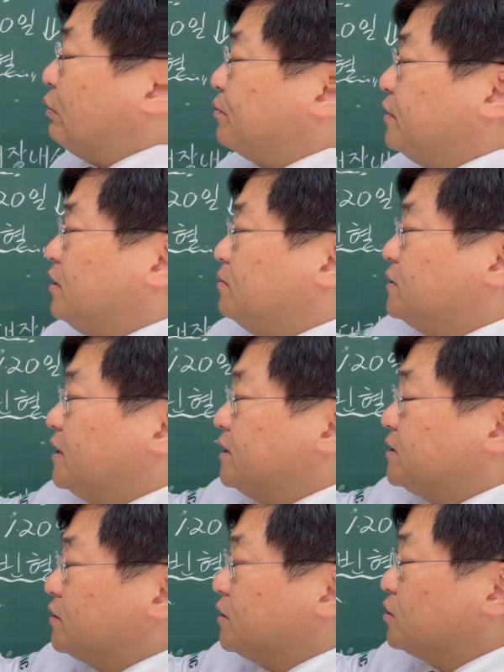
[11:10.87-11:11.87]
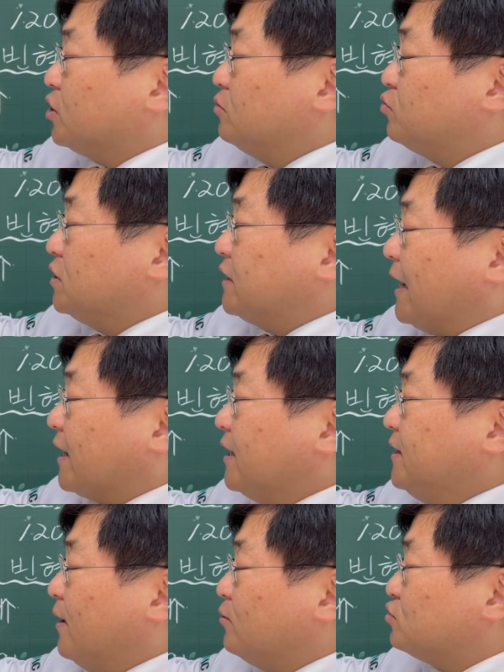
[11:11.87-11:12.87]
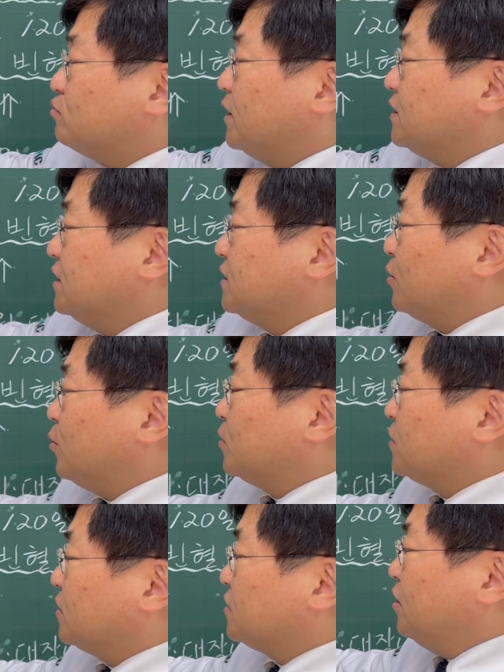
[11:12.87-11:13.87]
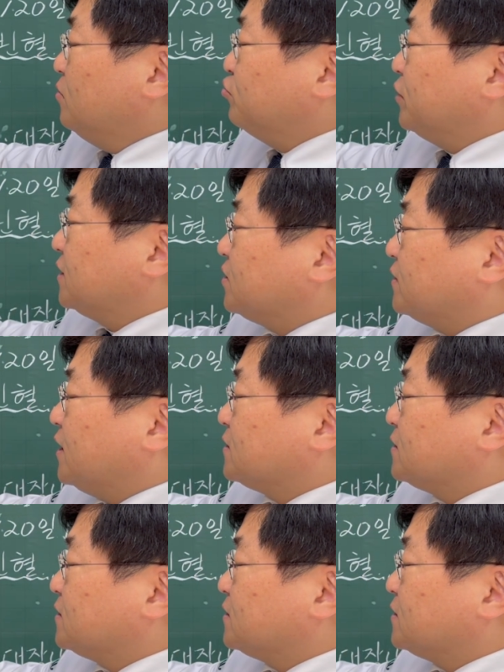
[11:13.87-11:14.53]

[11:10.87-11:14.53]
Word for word: 피검사에서는 철분이 낮게 나오지만 실제로 저 철분의 저장